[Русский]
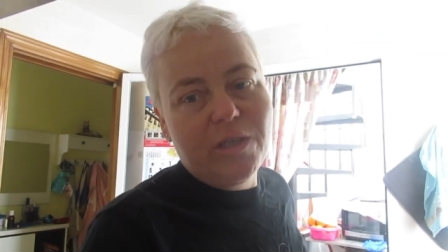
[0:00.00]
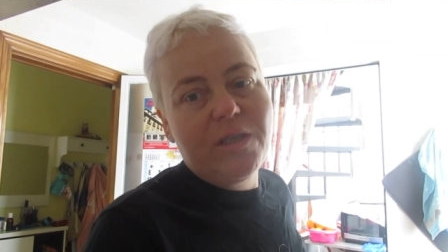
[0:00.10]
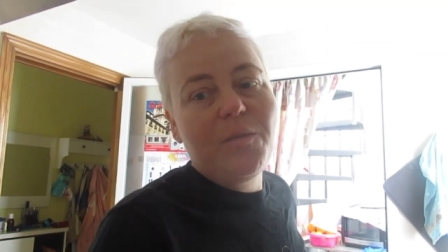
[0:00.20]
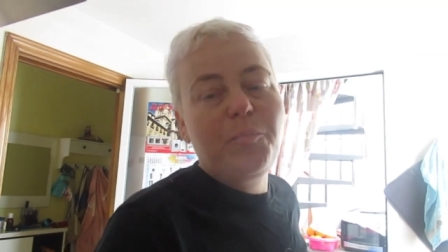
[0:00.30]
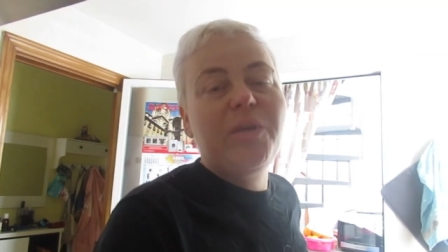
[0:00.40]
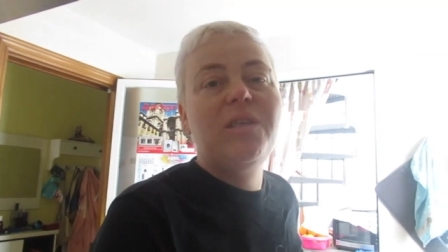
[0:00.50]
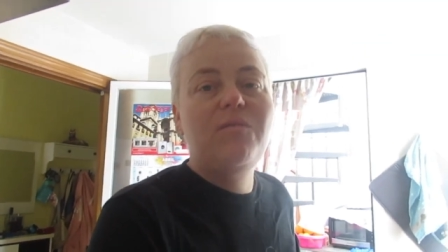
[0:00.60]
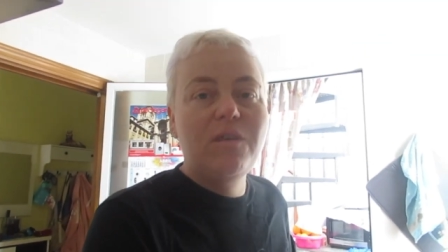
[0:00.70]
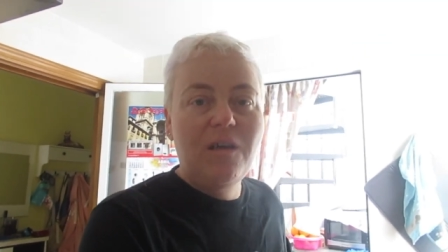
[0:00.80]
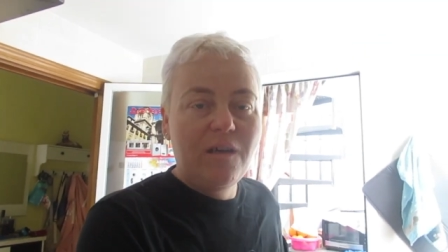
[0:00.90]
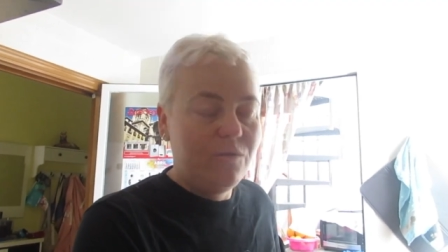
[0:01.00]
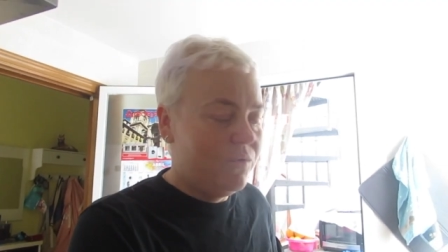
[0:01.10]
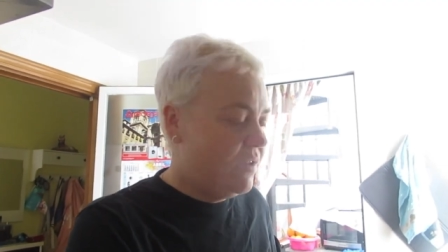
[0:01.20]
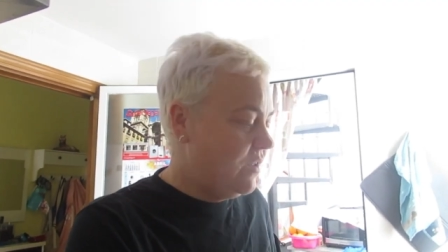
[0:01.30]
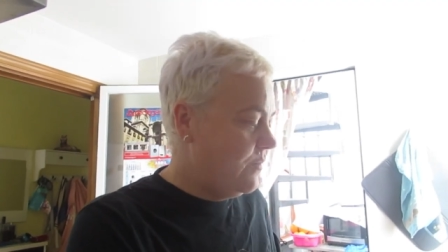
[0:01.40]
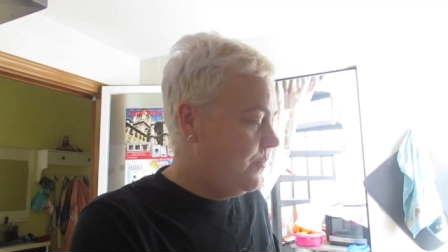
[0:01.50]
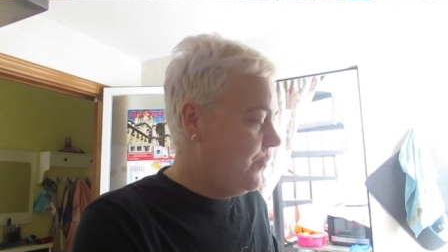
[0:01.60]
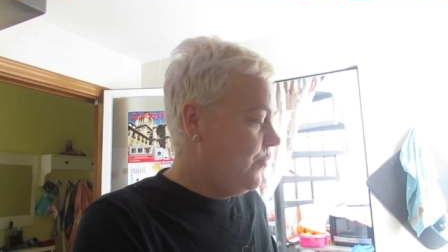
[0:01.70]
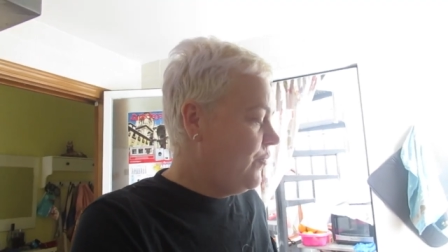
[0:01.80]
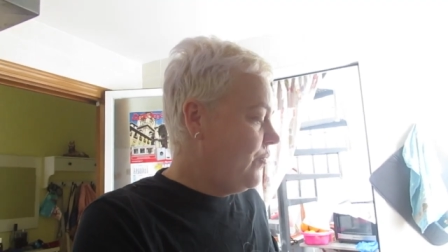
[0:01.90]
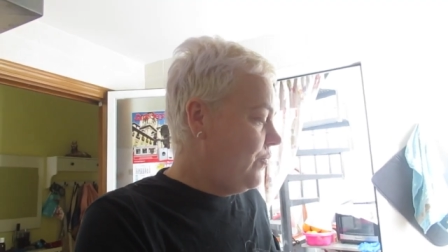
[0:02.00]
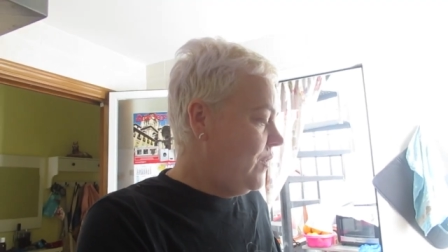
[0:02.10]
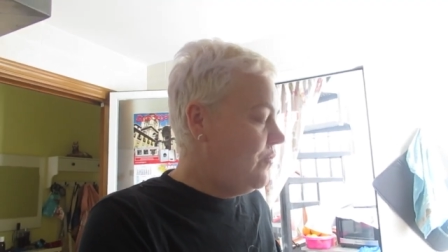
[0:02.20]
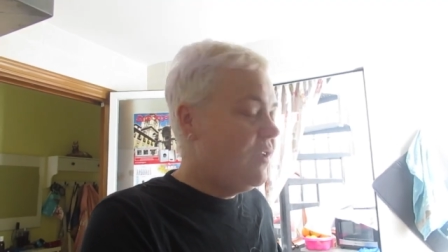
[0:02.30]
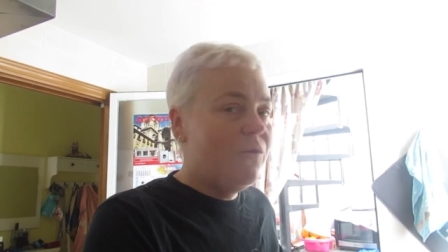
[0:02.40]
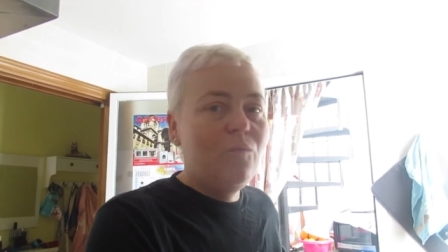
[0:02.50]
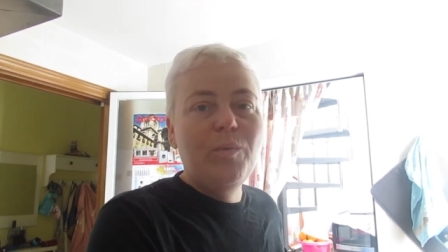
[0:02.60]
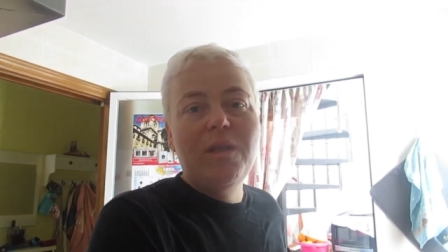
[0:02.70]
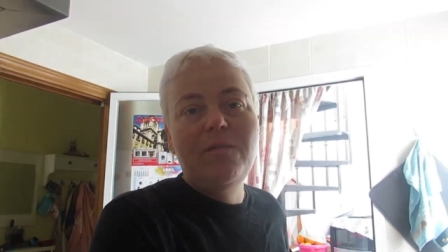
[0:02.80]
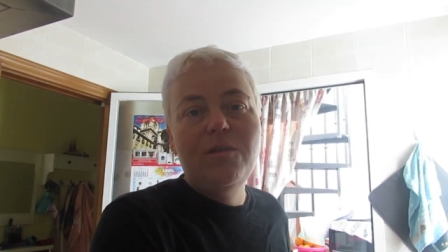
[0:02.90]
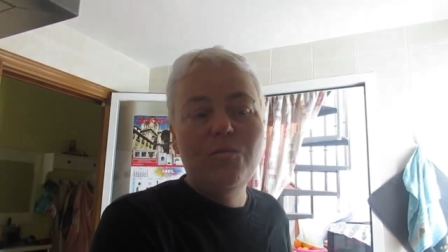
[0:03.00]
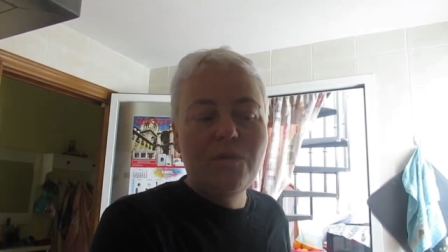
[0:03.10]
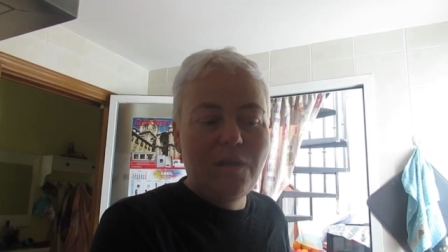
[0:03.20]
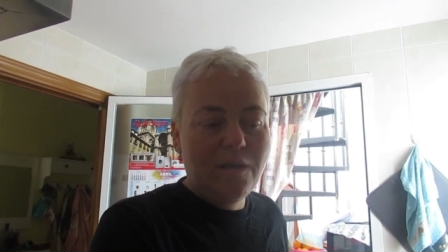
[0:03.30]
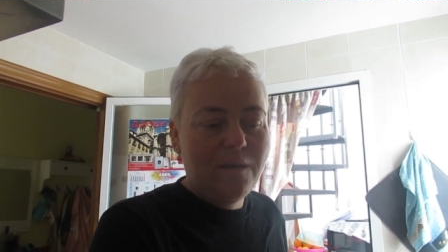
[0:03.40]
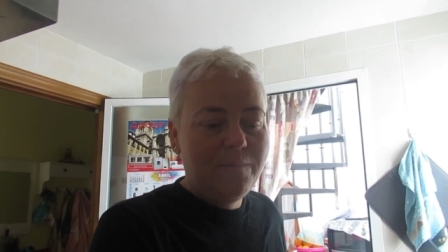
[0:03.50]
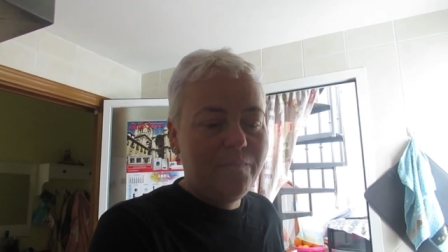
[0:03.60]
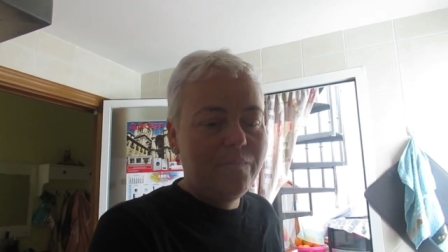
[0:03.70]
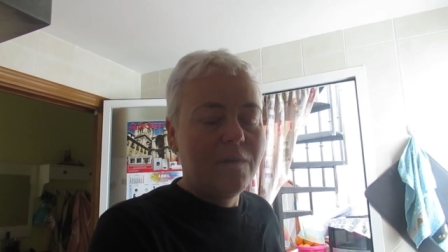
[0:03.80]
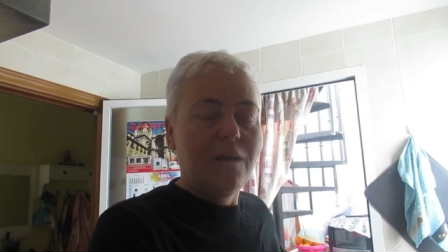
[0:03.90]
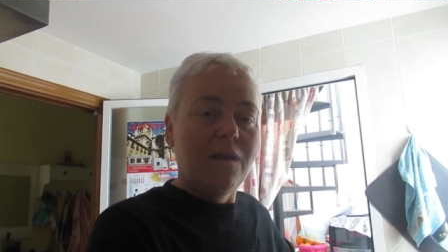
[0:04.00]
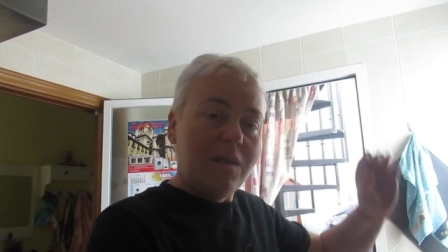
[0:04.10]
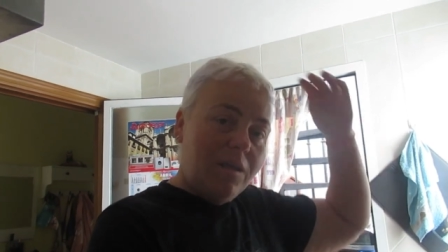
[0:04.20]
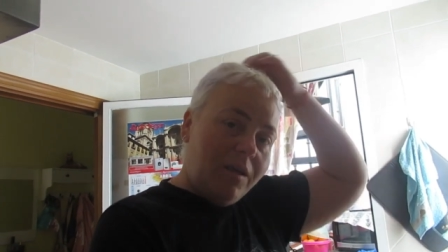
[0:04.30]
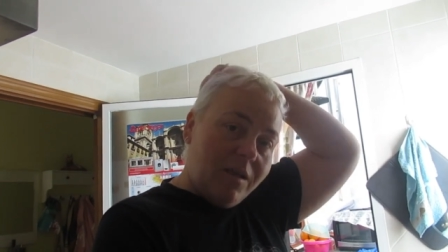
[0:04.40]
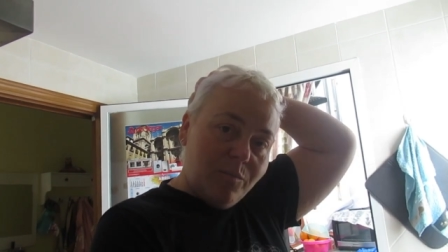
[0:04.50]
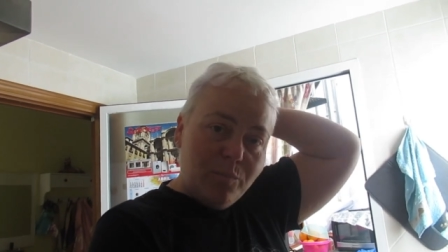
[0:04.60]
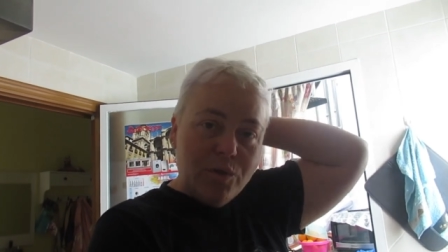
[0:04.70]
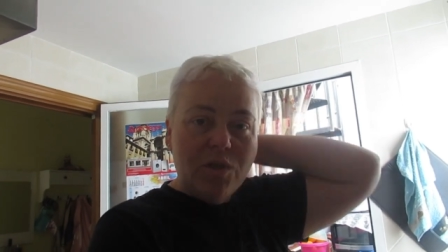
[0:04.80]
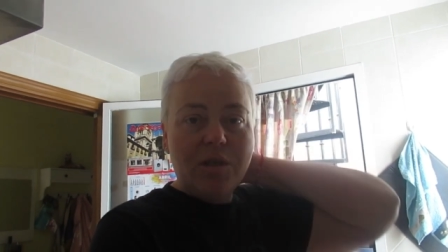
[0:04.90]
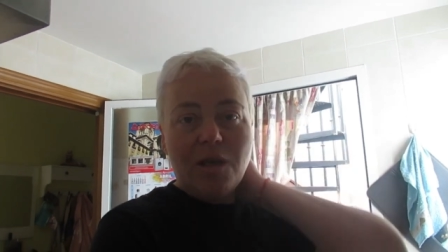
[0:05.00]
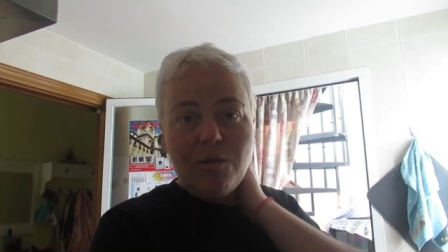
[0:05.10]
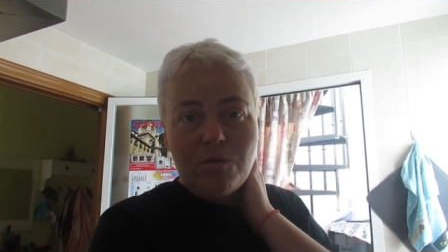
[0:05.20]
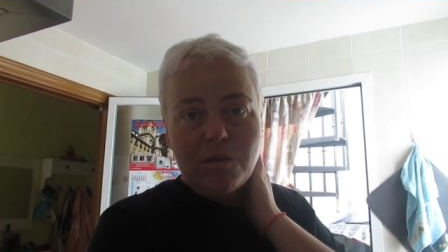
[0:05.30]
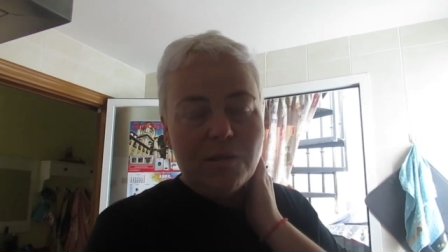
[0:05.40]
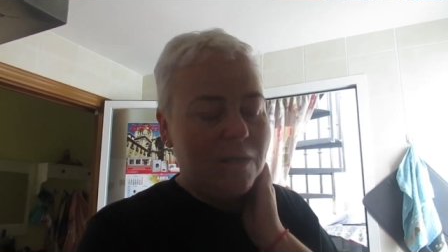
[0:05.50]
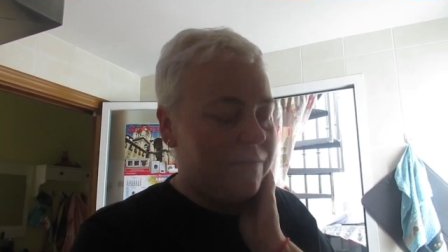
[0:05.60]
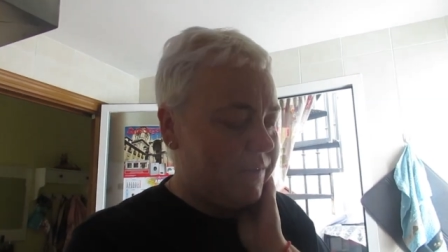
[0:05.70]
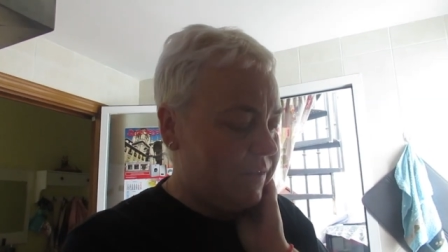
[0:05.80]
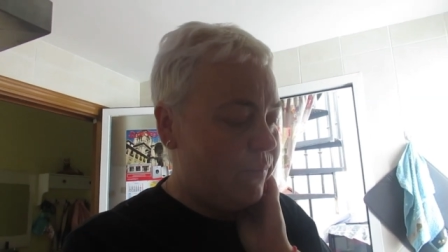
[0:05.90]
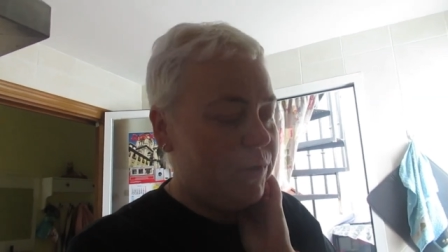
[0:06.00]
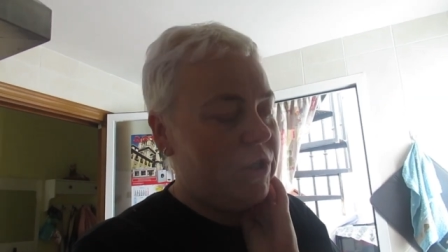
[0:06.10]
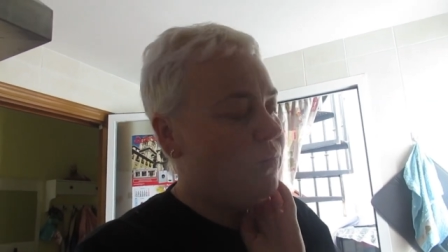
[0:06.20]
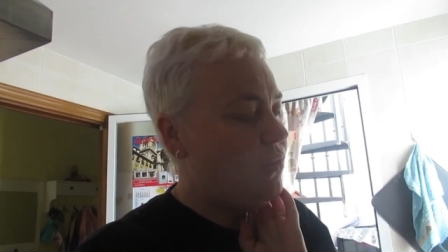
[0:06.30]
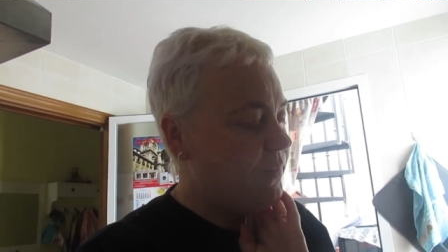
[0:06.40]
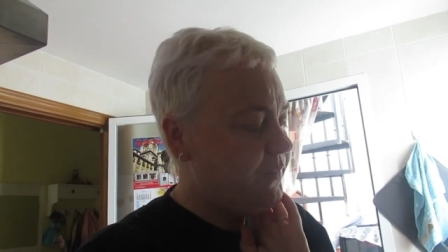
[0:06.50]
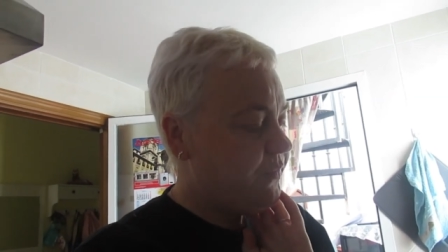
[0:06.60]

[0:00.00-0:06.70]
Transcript: Они передвигаются на вторую половину дня и пожираются завтра. Почему?